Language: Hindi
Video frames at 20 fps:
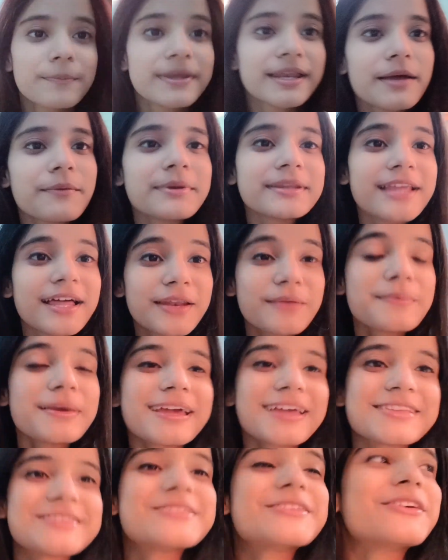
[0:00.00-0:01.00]
मेरा बताना मैं
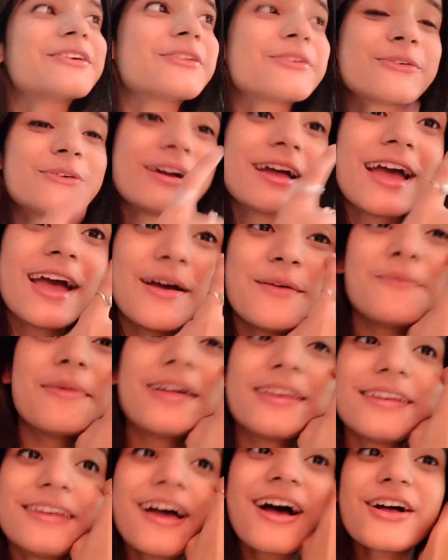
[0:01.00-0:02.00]
कैसी लग रही हूँ
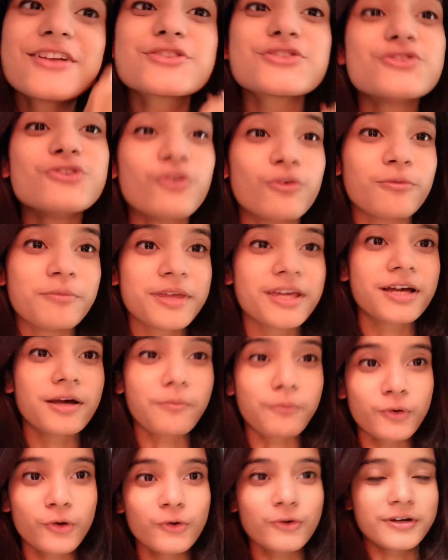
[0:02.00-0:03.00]
मैंने ना आज नो
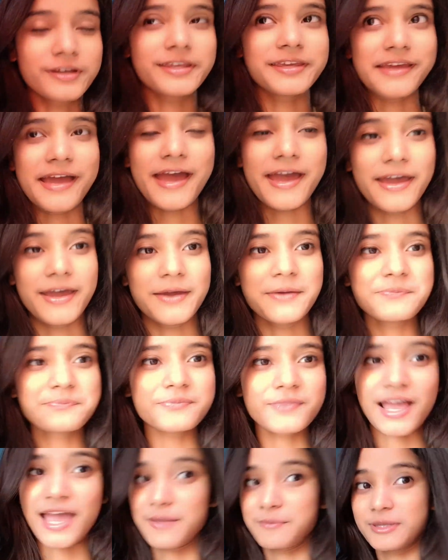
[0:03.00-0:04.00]
मेकअप लुक किया है
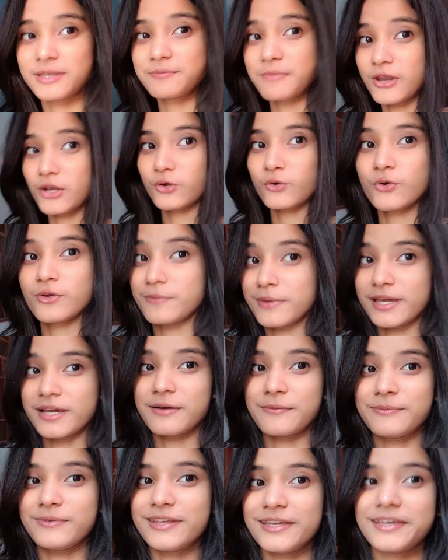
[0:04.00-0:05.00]
आई I मीन mean, मैंने कोई
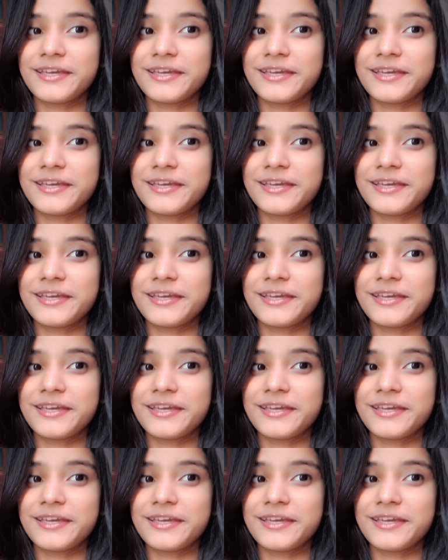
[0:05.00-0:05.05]
मेकअप नहीं